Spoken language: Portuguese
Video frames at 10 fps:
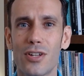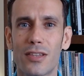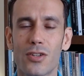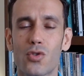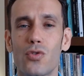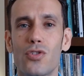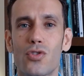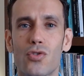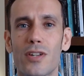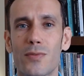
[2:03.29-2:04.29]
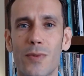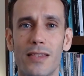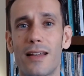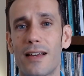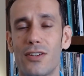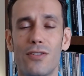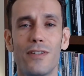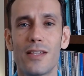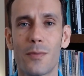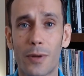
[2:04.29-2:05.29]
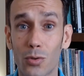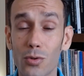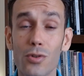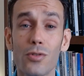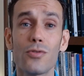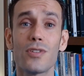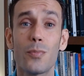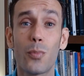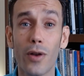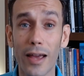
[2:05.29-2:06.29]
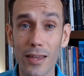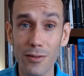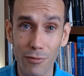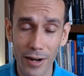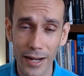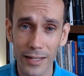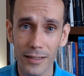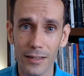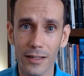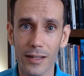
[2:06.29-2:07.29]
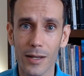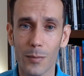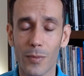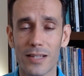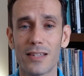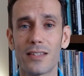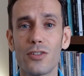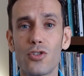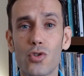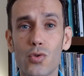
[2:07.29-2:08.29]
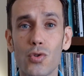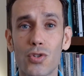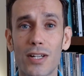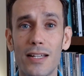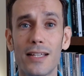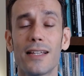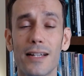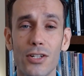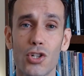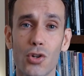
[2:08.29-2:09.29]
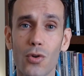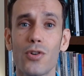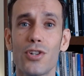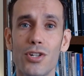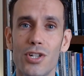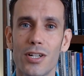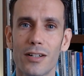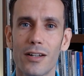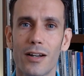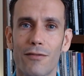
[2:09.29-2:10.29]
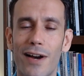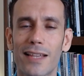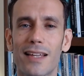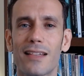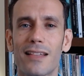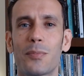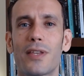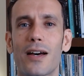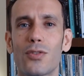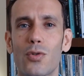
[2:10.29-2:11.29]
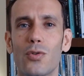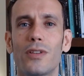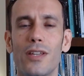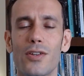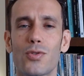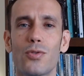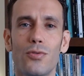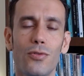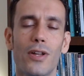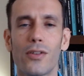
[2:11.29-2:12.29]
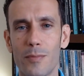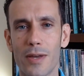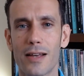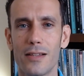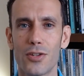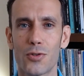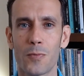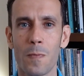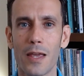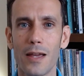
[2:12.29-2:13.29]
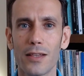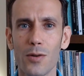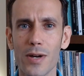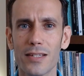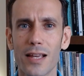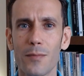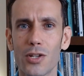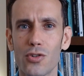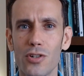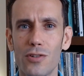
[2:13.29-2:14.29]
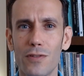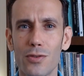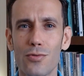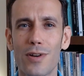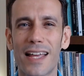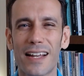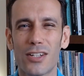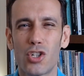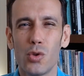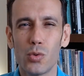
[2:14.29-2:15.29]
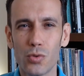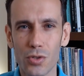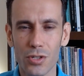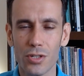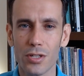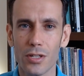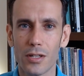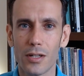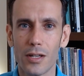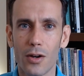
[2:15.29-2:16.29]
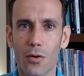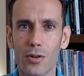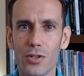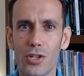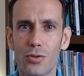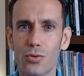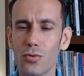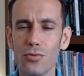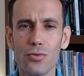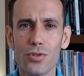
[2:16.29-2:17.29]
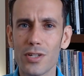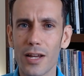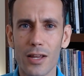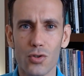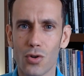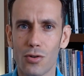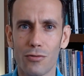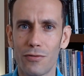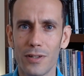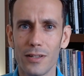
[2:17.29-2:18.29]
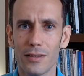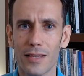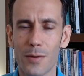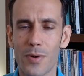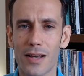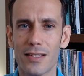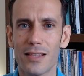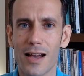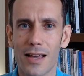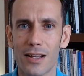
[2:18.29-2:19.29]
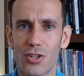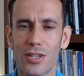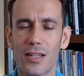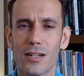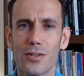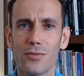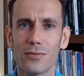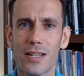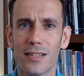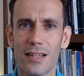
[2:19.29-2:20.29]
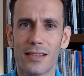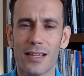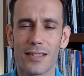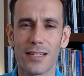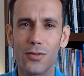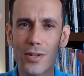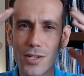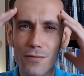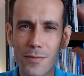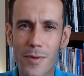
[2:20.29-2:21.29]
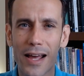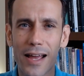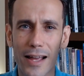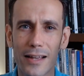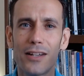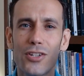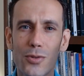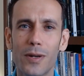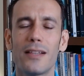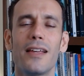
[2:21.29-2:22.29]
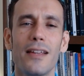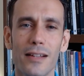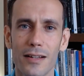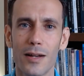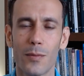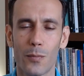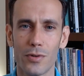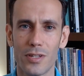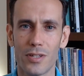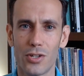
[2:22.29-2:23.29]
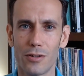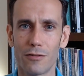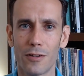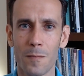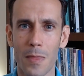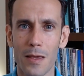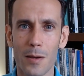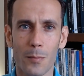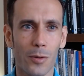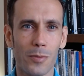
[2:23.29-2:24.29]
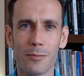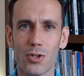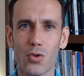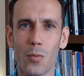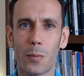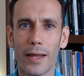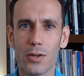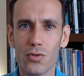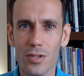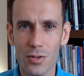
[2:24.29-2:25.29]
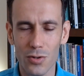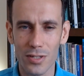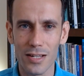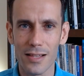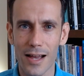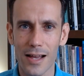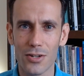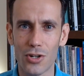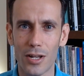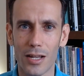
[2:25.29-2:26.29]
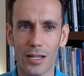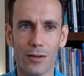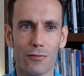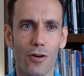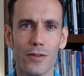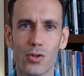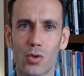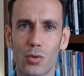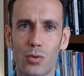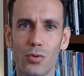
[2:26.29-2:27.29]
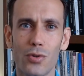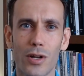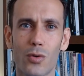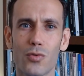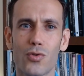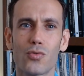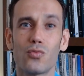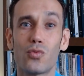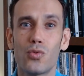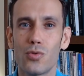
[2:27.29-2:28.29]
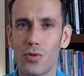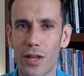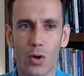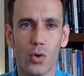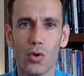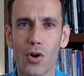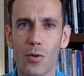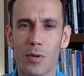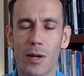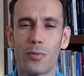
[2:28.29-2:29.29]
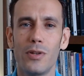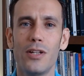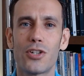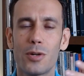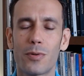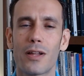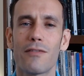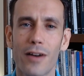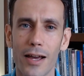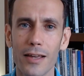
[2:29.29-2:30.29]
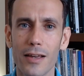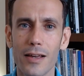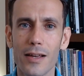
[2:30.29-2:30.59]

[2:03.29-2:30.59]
entre as condições materiais de vida para todos e por aí vai. Mas esse discurso alienante, hoje em dia, vai estar tá adaptado ao contexto do neoliberalismo. Então, basicamente, é um indivíduo gratiluz, onde tudo se resolve na base da gratidão, da aceitação e de vibrar de maneira positiva. Problemas complexos da sociedade, que envolvem estrutura, conjuntura econômica, política e por aí vai,